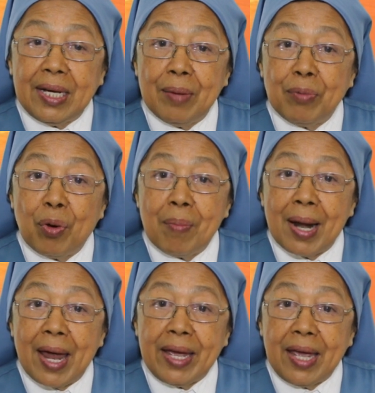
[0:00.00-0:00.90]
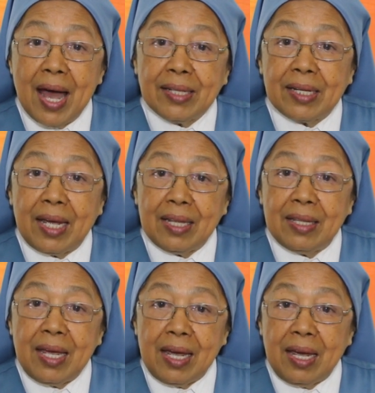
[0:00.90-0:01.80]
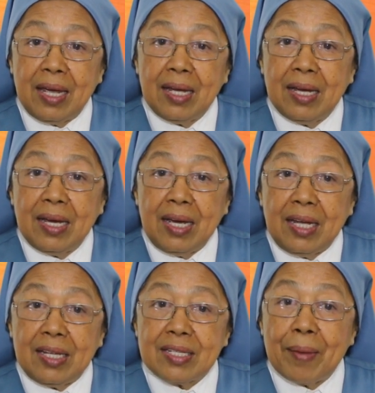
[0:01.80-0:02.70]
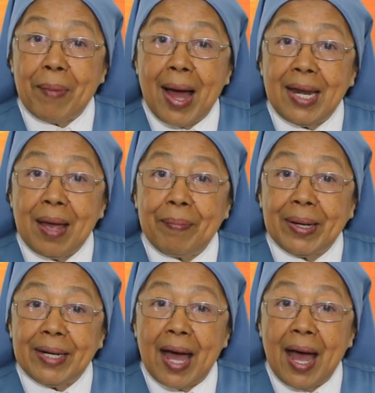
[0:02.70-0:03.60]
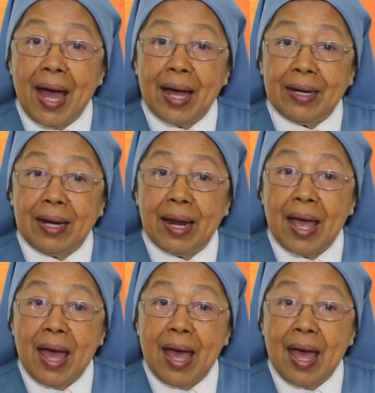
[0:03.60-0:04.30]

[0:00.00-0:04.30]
ngam kumalay at kidi, iti sabali a pagnaan,